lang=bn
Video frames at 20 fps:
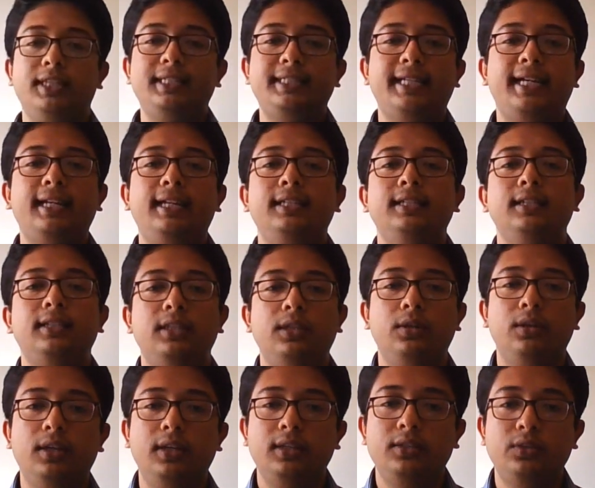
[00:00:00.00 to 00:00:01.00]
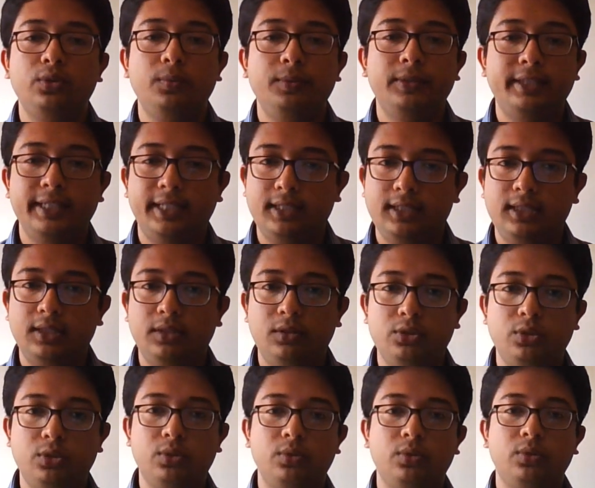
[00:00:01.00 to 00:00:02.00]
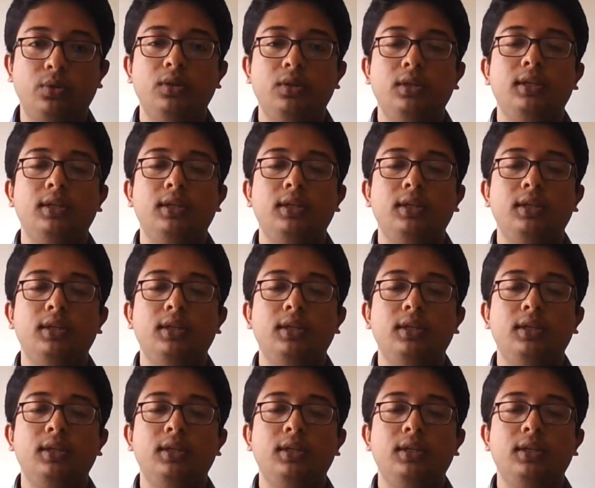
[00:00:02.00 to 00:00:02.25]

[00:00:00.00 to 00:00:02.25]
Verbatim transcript: দিয়ে চালিয়ে যেতে হয় জমি চাষ দেওয়ার জন্য